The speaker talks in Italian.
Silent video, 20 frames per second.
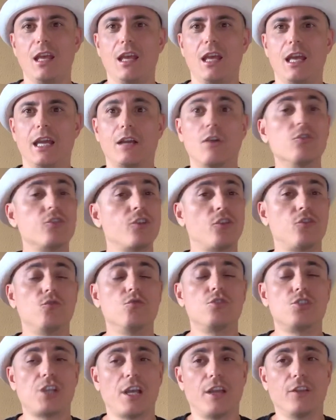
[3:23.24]
cosa è
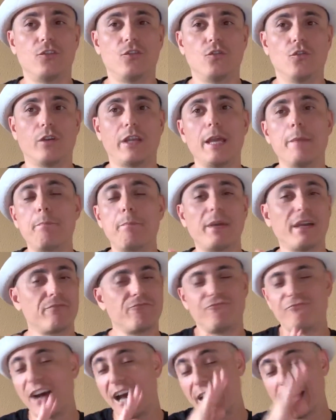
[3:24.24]
successo? Che per
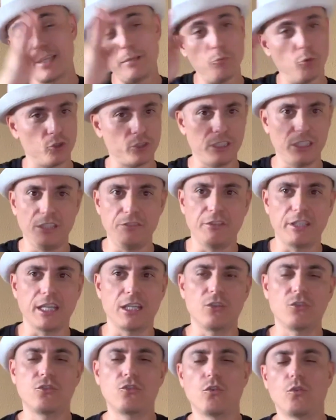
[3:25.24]
vari motivi che
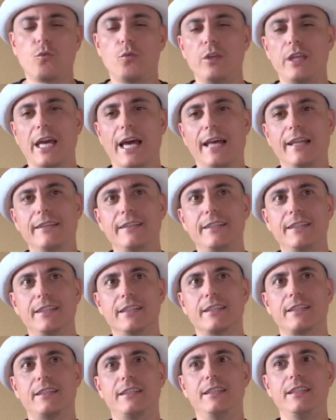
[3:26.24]
non sto qui a
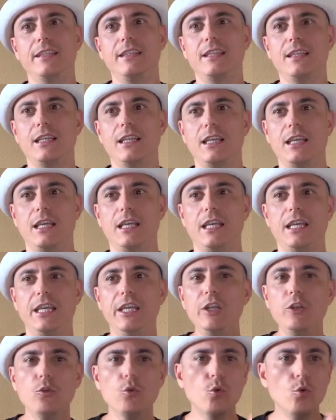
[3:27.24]
dirti,
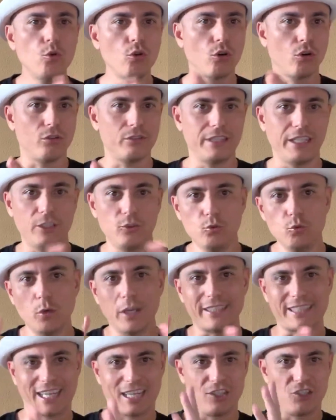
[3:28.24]
in uno dei
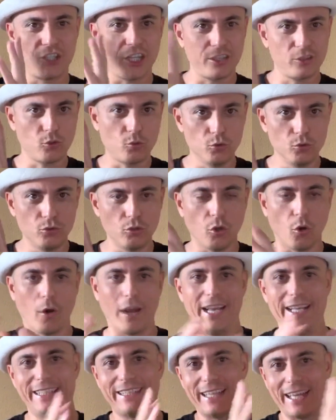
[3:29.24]
due tra Jet Kundo
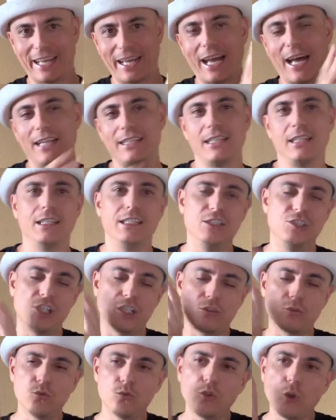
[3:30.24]
e il karate, il
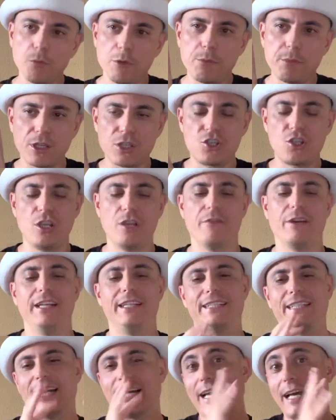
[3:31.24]
Jet Kundo mi piaceva,
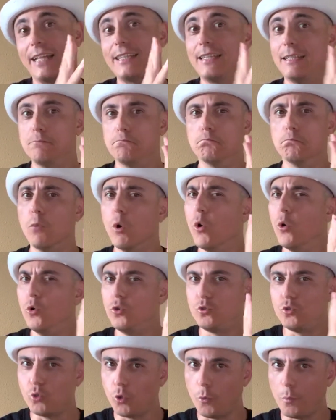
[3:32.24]
il karate
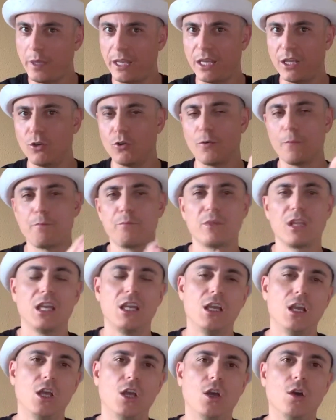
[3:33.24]
molto meno.
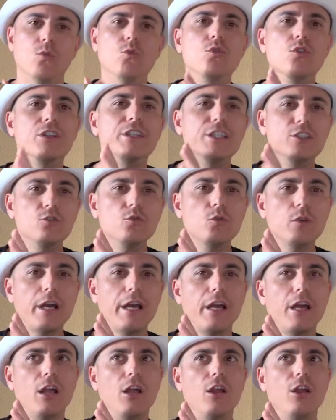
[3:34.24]
Uno dei
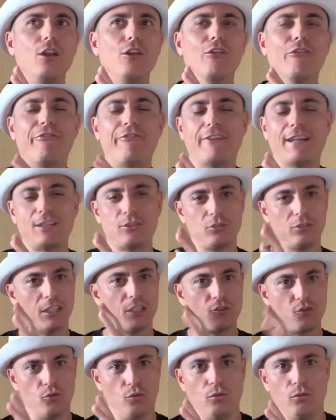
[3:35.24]
due l'ho fatto da
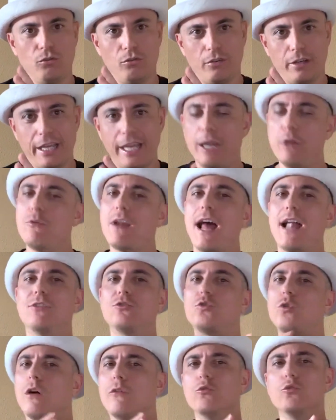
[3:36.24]
solo e un
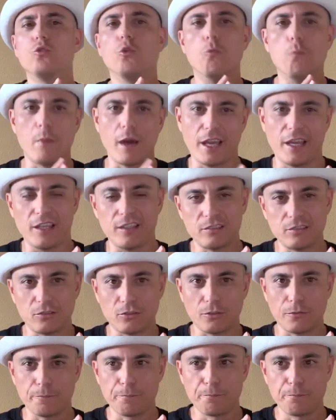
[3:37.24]
altro ha avuto un maestro.